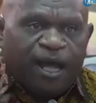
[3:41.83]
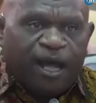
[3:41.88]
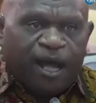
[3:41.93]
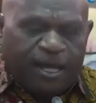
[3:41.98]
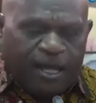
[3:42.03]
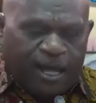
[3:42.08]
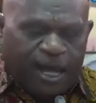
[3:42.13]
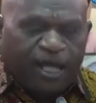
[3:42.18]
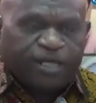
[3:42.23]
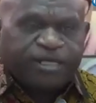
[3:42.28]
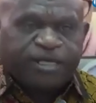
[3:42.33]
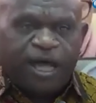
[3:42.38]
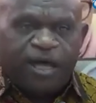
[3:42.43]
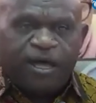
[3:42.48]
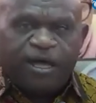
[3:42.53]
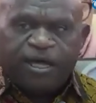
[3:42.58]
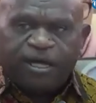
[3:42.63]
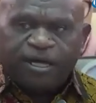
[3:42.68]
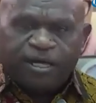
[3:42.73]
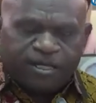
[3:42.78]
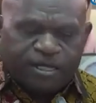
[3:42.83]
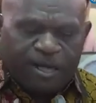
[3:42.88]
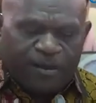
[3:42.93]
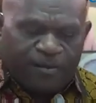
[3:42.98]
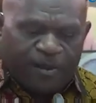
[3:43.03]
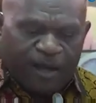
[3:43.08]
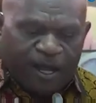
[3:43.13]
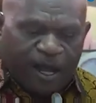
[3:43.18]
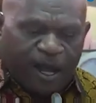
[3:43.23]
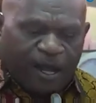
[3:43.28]
yang saya ingin
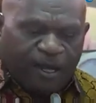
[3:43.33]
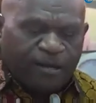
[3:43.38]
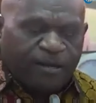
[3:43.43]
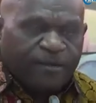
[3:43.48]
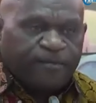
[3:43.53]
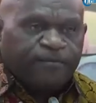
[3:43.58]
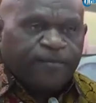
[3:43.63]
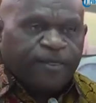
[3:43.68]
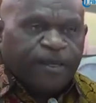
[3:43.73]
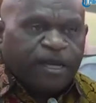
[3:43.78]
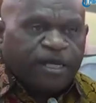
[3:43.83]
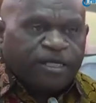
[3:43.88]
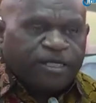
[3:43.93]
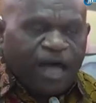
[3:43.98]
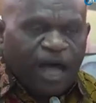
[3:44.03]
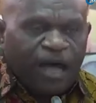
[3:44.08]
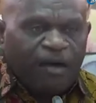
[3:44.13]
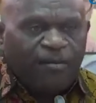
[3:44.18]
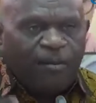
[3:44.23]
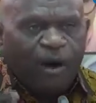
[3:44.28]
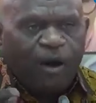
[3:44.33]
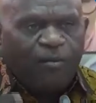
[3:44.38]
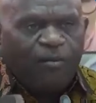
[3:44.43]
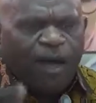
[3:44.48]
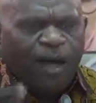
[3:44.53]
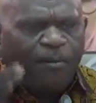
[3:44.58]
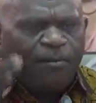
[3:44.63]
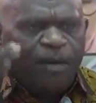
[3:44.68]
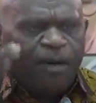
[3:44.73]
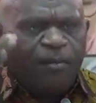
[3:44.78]
sampaikan. Saya mau
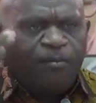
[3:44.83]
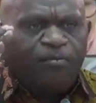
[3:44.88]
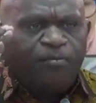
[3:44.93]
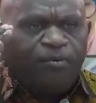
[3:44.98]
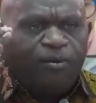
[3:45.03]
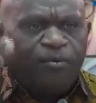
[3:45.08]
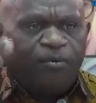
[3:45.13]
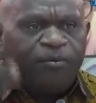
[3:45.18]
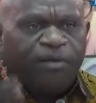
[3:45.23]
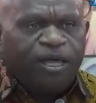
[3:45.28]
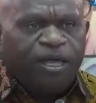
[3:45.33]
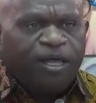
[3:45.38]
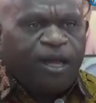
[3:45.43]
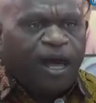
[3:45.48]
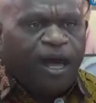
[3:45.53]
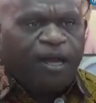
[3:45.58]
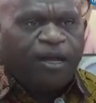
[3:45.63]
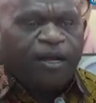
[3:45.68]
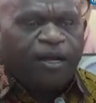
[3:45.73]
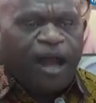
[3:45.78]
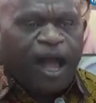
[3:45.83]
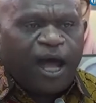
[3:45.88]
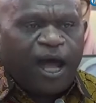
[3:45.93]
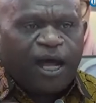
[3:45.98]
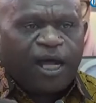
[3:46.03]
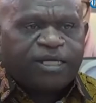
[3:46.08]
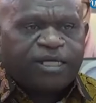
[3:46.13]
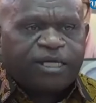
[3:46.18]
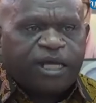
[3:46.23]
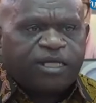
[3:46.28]
membumikan hak
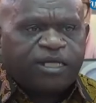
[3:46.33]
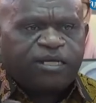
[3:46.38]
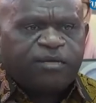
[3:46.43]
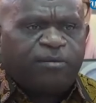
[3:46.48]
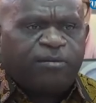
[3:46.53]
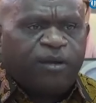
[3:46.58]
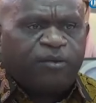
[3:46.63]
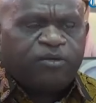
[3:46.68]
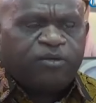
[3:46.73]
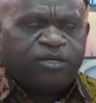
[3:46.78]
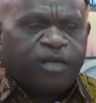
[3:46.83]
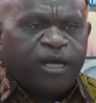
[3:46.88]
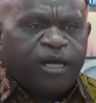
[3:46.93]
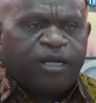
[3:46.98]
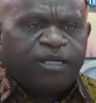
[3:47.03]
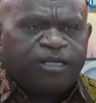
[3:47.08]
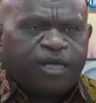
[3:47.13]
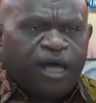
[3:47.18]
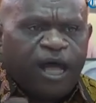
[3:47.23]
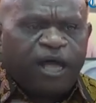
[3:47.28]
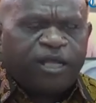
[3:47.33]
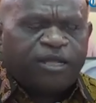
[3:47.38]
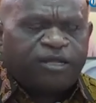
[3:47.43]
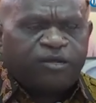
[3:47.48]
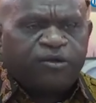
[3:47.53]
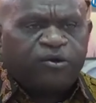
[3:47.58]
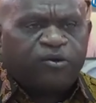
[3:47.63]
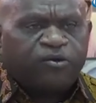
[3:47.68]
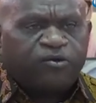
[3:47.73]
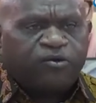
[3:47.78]
asasi manusia di
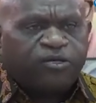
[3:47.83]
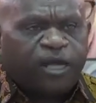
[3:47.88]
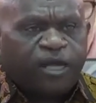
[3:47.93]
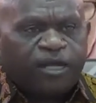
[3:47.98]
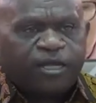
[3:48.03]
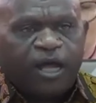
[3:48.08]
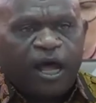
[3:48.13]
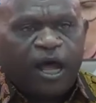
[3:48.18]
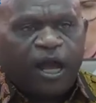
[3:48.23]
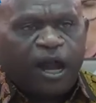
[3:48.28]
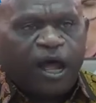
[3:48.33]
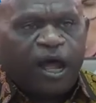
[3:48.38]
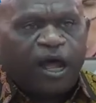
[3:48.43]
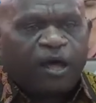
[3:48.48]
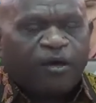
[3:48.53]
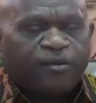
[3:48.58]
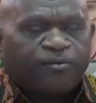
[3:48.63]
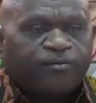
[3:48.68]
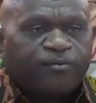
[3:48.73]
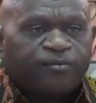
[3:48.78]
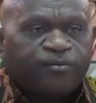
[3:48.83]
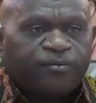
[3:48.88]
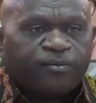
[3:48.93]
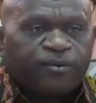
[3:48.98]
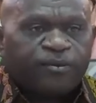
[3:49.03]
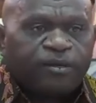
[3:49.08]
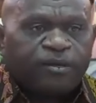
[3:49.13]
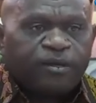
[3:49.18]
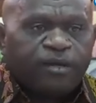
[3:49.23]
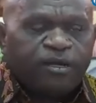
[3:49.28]
seantero Nusantara.
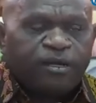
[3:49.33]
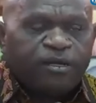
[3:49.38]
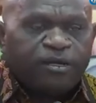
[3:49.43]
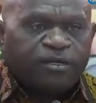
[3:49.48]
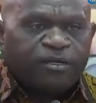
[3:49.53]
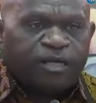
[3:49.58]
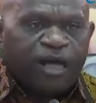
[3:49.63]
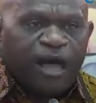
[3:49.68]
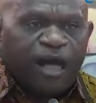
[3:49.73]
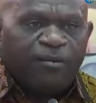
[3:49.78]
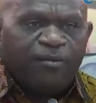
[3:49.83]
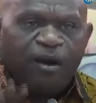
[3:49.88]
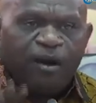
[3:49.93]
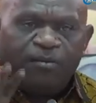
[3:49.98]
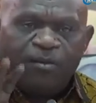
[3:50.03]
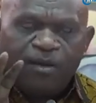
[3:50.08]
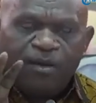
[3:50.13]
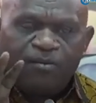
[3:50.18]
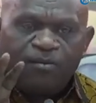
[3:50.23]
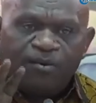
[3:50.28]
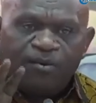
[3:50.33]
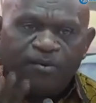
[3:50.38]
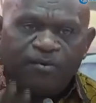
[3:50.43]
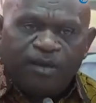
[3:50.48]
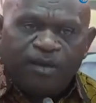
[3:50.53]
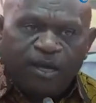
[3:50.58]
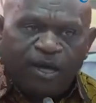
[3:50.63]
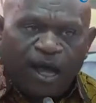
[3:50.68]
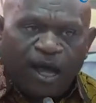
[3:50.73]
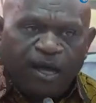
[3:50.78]
Saya mau
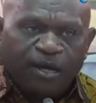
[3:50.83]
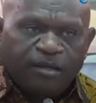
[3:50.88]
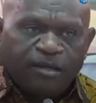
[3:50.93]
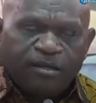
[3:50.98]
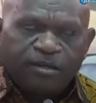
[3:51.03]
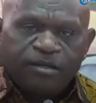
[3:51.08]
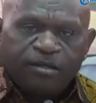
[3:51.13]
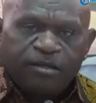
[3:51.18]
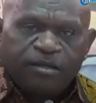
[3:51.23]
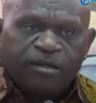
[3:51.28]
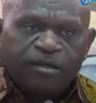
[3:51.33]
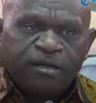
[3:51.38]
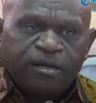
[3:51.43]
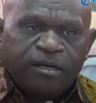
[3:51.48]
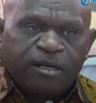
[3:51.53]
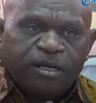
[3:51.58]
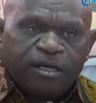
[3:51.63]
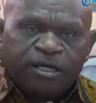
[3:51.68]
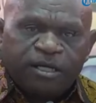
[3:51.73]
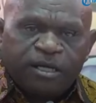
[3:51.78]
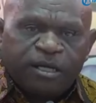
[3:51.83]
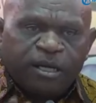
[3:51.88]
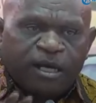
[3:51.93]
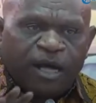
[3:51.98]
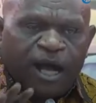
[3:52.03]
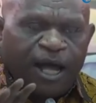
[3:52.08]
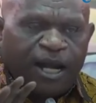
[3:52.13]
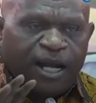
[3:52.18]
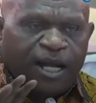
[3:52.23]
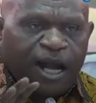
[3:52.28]
membumikan.
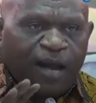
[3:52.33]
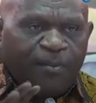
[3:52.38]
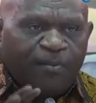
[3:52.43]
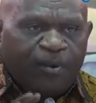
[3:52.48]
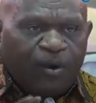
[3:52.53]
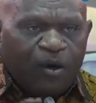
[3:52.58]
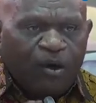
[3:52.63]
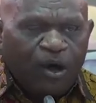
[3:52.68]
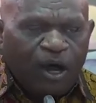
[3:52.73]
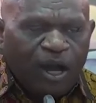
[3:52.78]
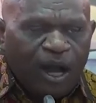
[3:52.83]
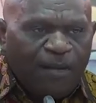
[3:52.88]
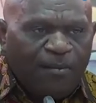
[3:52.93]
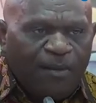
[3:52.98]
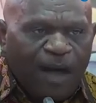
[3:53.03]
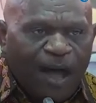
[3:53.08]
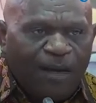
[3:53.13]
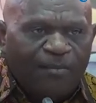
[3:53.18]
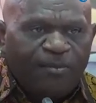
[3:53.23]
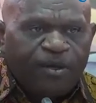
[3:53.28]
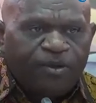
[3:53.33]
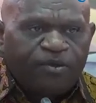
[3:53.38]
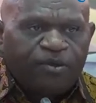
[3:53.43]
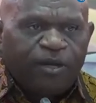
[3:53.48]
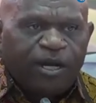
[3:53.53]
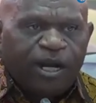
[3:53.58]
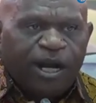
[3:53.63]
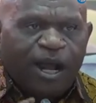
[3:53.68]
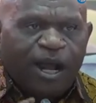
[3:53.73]
Karena program HAM itu adalah